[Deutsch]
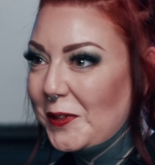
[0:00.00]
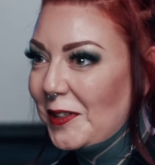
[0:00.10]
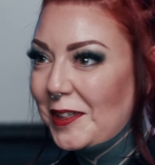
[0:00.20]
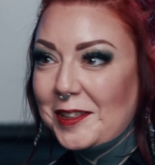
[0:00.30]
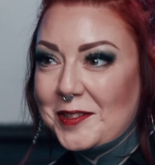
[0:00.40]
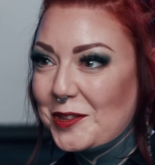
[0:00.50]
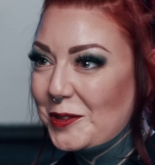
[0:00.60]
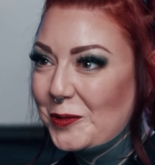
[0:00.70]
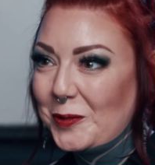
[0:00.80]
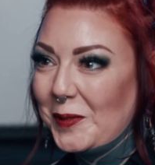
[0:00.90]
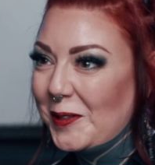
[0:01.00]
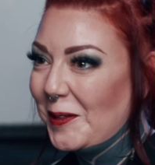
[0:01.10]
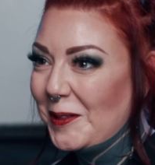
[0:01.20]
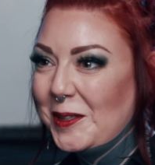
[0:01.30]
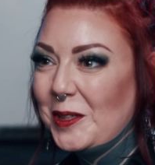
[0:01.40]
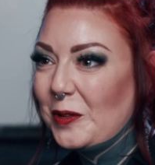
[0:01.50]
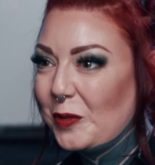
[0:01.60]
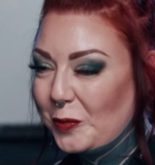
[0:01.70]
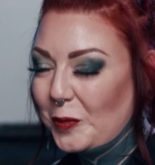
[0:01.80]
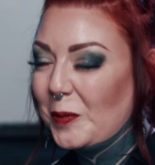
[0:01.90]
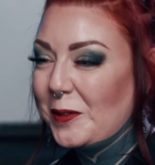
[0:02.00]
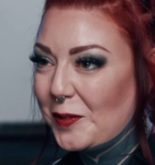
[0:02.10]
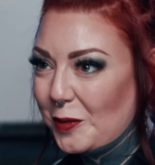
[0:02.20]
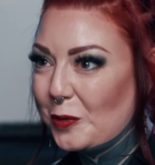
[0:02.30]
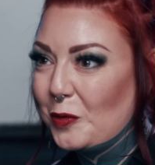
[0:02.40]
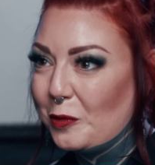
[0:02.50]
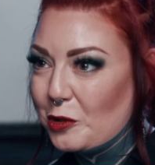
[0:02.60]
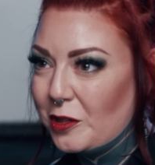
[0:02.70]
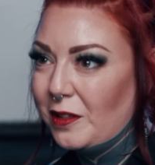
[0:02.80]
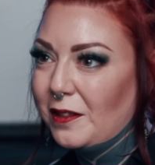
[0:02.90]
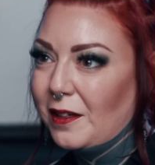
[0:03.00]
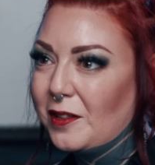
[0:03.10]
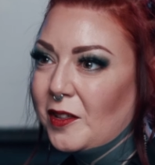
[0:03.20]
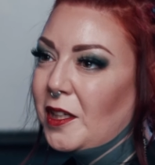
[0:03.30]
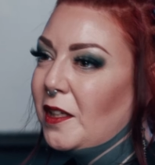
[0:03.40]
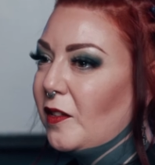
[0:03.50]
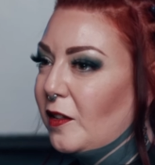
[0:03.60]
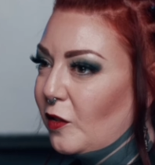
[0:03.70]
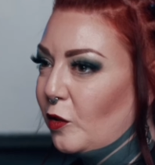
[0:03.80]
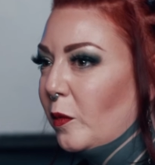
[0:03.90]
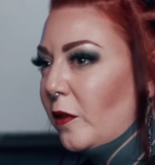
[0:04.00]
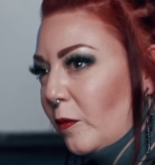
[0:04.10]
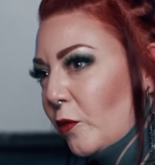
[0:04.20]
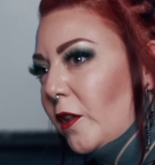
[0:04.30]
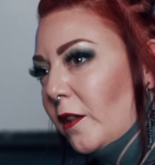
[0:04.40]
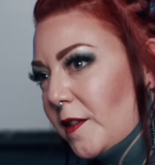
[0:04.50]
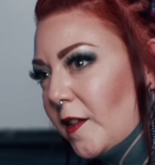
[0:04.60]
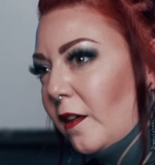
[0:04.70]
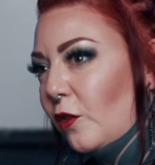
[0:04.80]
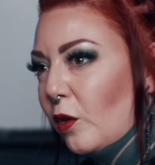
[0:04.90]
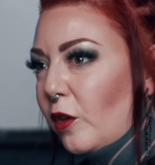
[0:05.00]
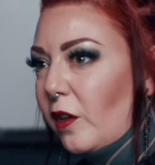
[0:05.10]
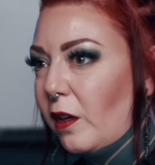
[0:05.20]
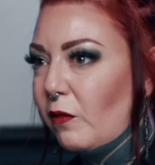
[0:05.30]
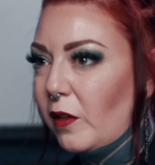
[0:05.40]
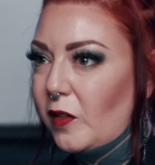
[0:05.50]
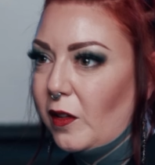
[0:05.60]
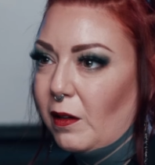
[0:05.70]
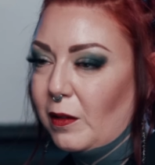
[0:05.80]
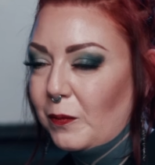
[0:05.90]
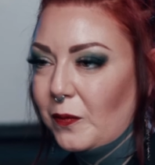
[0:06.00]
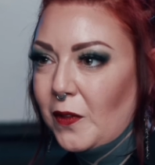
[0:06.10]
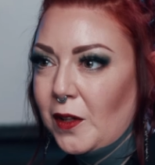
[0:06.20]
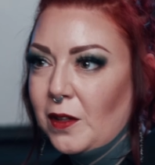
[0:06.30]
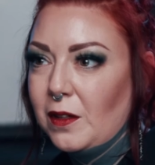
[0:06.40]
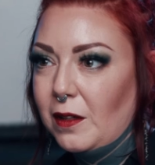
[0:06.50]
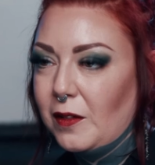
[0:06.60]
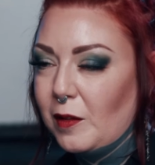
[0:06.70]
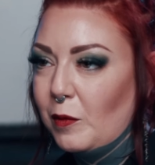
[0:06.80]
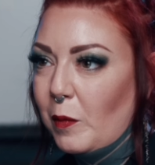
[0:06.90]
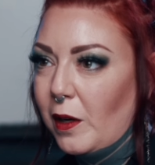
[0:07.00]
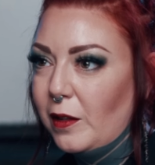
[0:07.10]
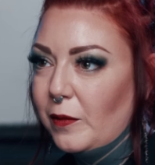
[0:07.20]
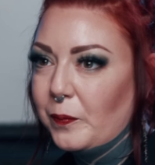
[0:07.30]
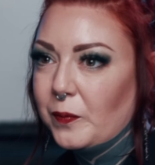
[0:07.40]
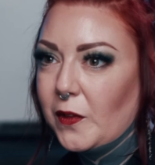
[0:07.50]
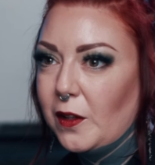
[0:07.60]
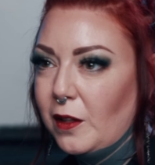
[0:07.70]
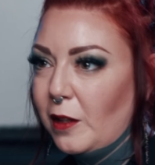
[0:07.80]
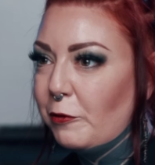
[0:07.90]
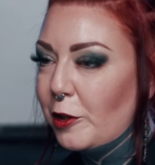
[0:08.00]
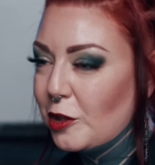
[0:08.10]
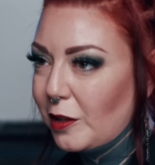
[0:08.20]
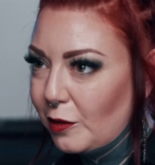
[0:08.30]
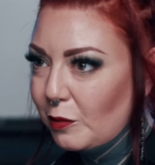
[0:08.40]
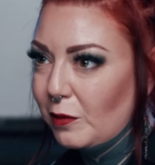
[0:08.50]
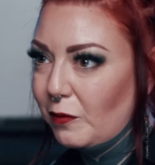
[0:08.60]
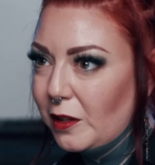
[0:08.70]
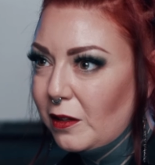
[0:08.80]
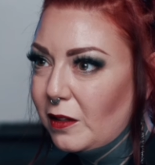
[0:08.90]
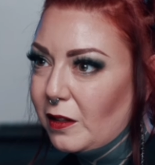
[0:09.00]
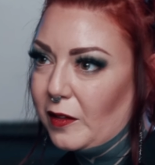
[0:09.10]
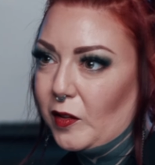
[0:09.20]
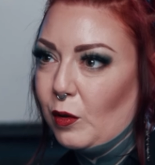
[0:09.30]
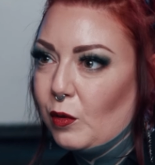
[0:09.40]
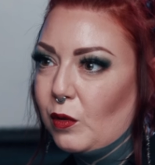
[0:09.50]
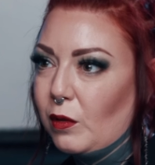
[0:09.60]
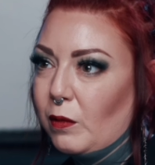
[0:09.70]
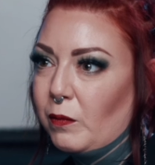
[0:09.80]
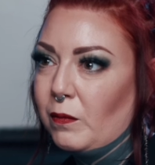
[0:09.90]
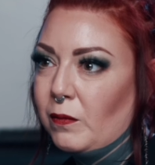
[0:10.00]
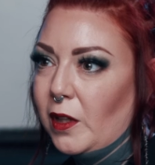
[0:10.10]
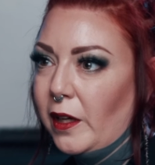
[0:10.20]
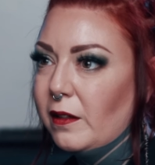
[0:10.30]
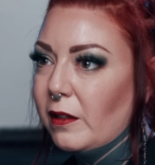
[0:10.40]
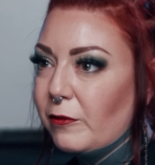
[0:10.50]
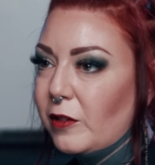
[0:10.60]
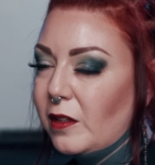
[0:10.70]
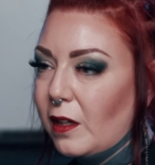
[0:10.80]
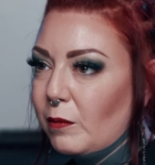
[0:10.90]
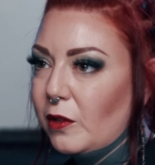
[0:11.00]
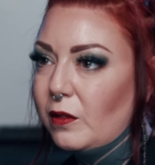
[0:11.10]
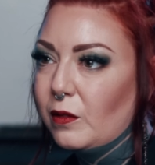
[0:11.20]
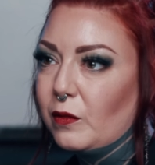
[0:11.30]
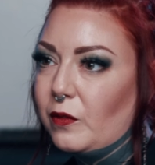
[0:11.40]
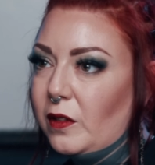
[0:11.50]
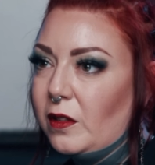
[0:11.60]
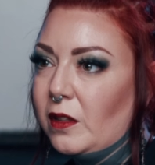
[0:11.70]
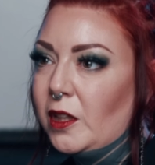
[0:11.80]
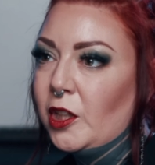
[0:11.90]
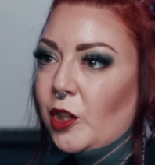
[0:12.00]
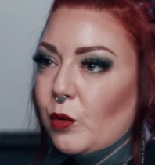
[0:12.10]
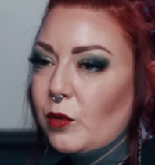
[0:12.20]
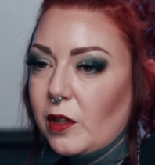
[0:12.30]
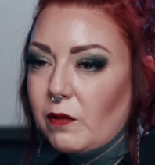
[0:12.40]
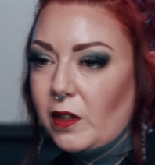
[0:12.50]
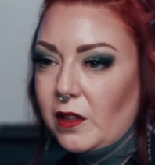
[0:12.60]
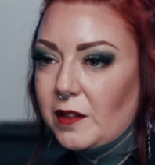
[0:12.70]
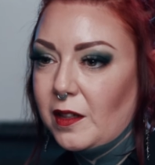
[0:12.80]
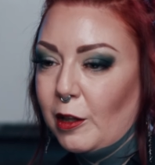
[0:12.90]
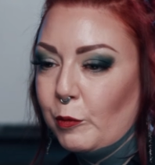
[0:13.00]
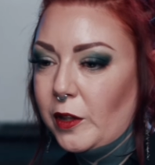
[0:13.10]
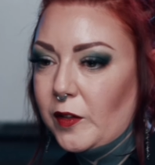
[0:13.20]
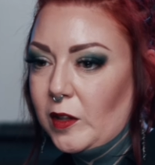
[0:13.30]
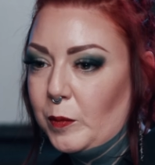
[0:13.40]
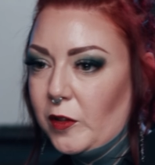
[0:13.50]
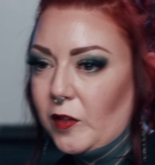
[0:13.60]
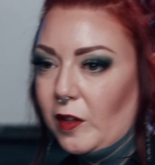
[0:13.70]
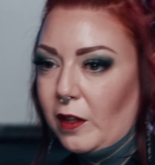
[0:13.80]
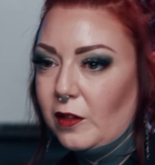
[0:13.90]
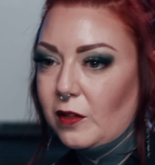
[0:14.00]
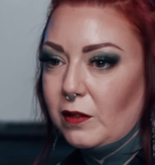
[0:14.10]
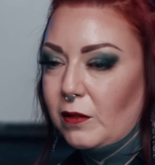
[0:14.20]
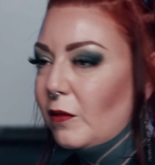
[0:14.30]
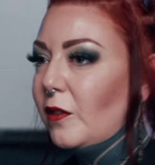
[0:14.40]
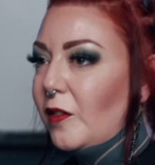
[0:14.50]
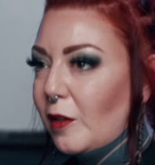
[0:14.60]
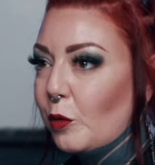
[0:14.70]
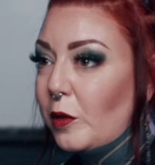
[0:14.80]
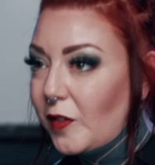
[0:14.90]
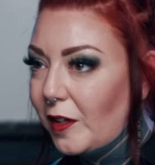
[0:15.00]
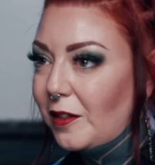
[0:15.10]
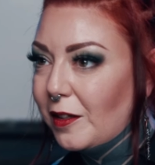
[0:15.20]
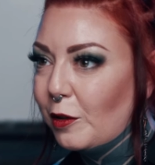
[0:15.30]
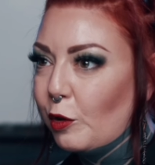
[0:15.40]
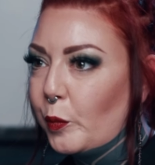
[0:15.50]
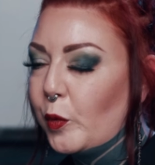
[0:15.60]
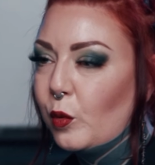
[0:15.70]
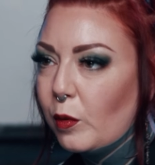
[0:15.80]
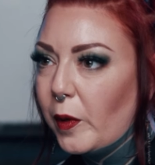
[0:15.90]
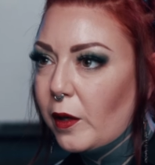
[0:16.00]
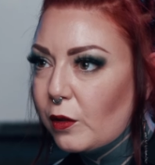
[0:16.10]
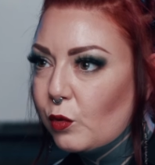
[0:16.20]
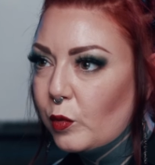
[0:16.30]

bin eine klassische Domina so wie man das auch zu verstehen hat. Es hat sich über die moderne Zeit heute etwas, ja, ja, sagen wir mal, in eine falsche Richtung entwickelt, da das auch ähm, laienhafte Damen irgendwie unterwandert haben. Jetzt gibt es seit äh, in dieser Neuzeit dann auch berührbare